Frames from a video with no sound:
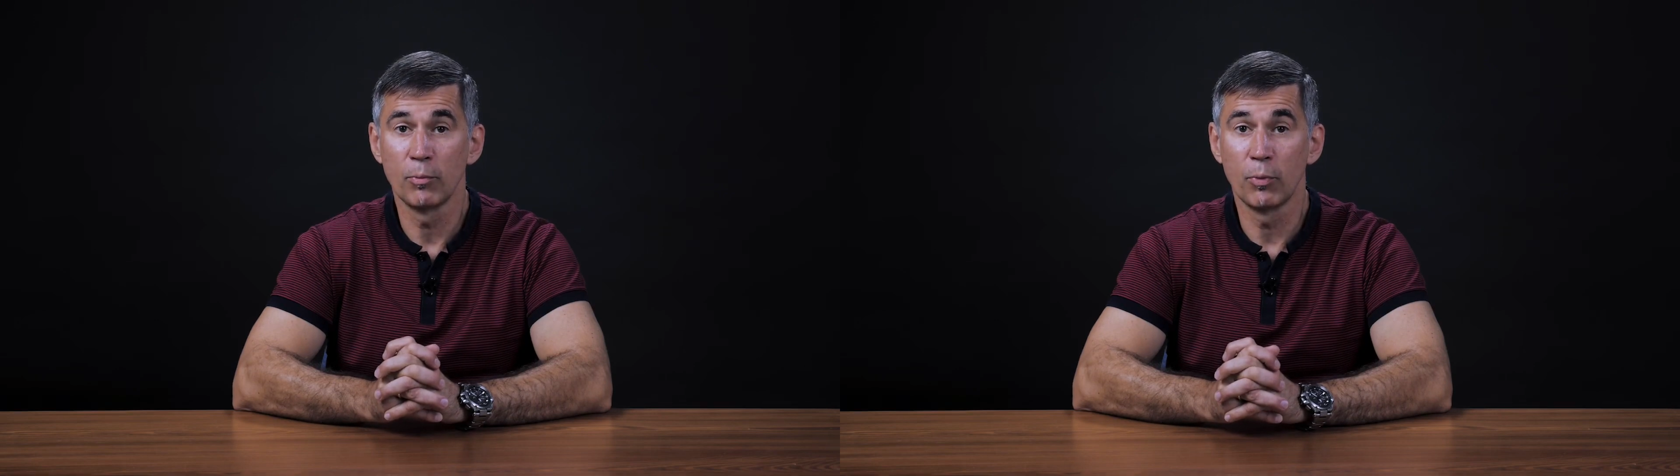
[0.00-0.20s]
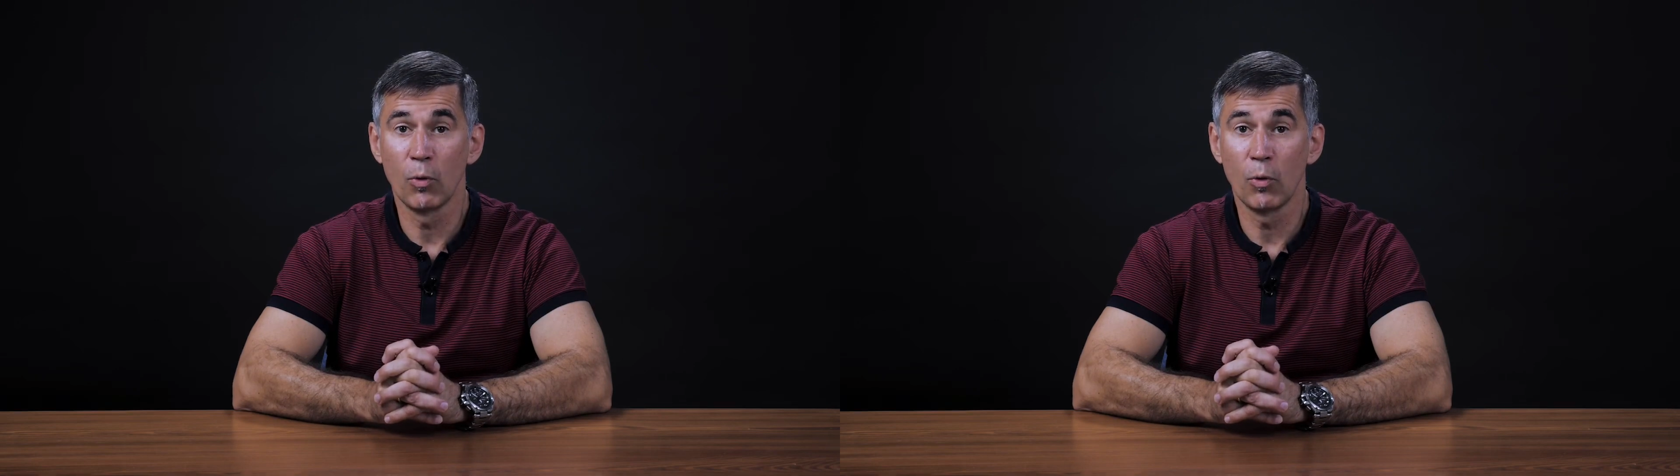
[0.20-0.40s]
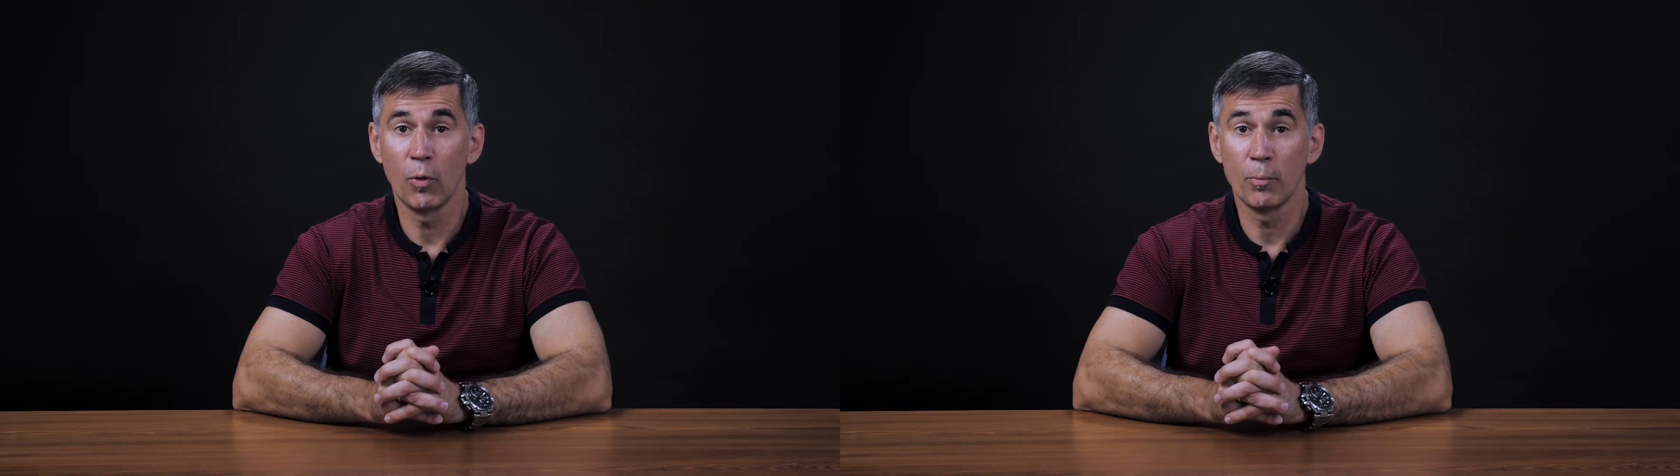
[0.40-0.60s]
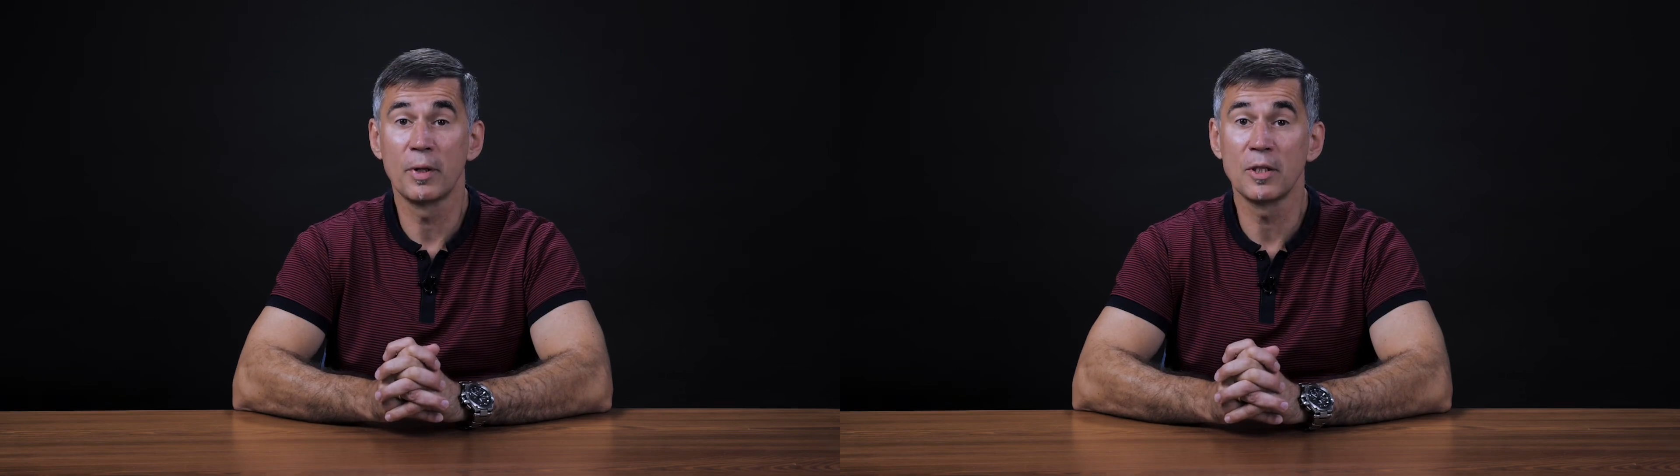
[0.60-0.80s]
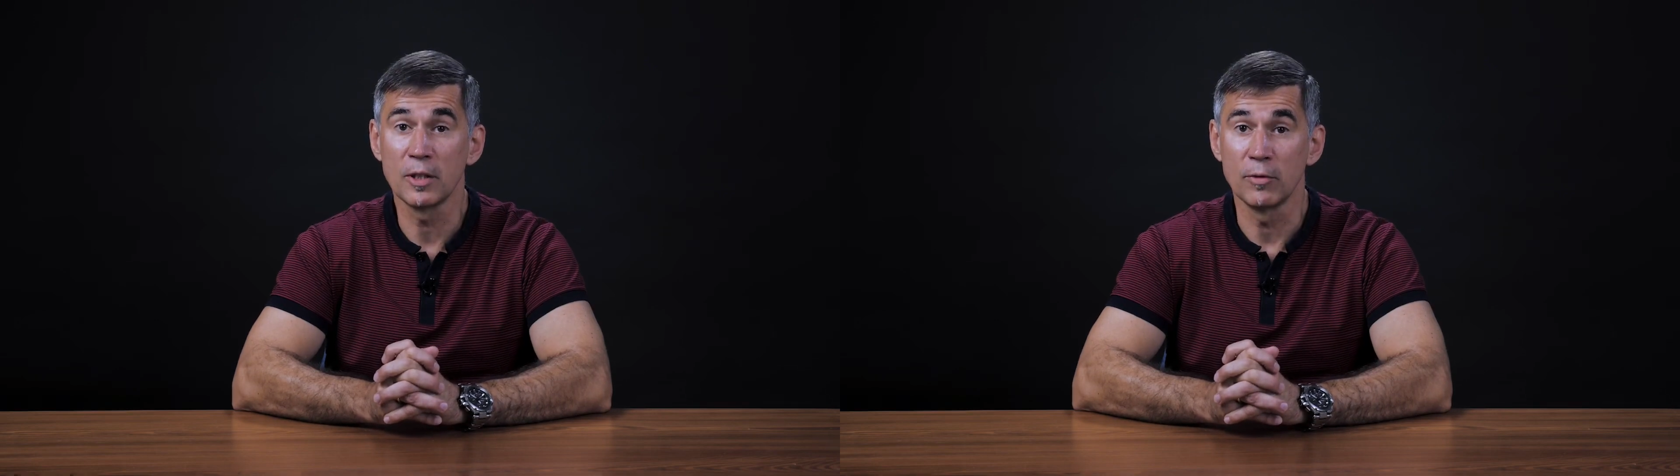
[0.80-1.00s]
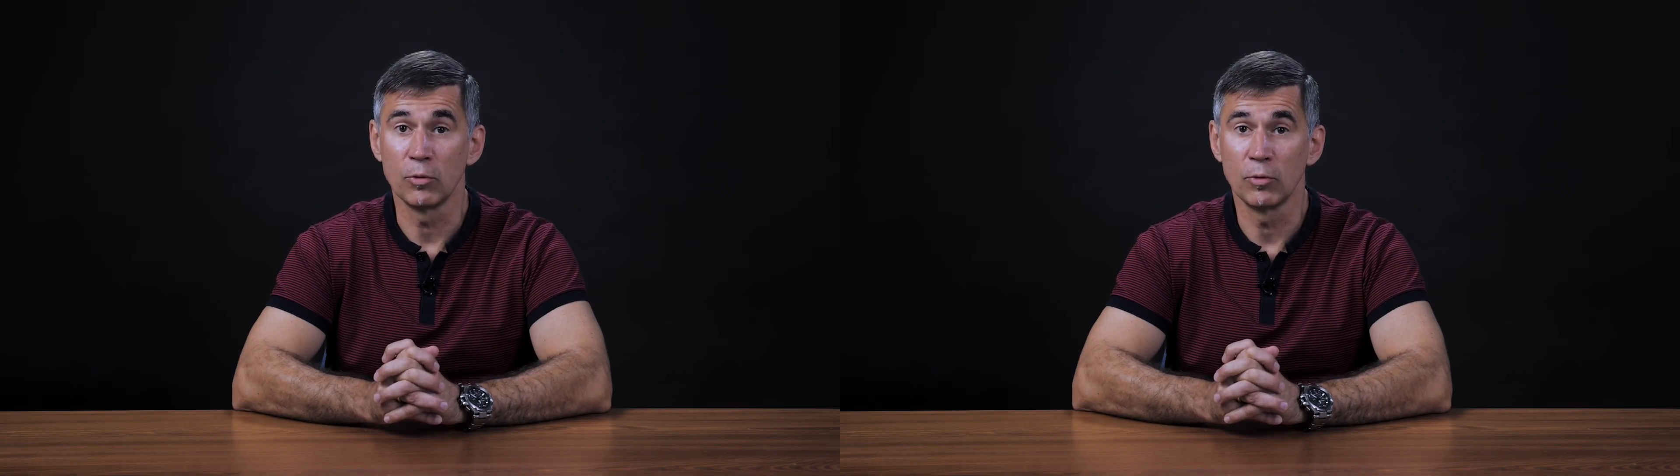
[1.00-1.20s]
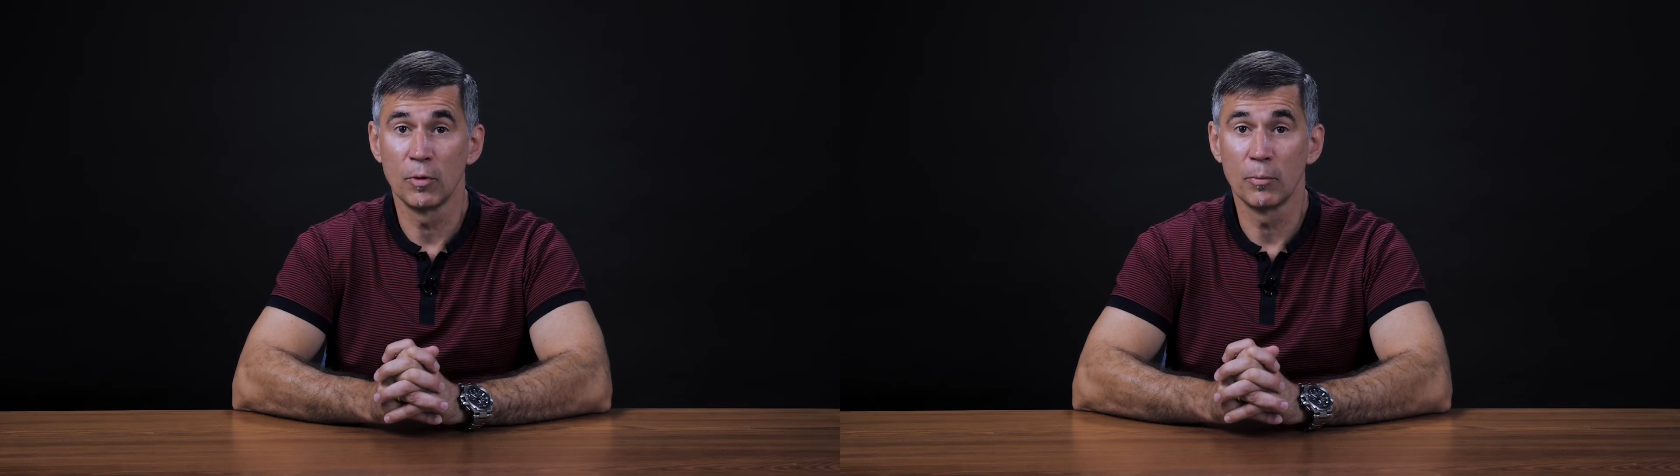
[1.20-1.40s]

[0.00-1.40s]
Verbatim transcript: по призыву,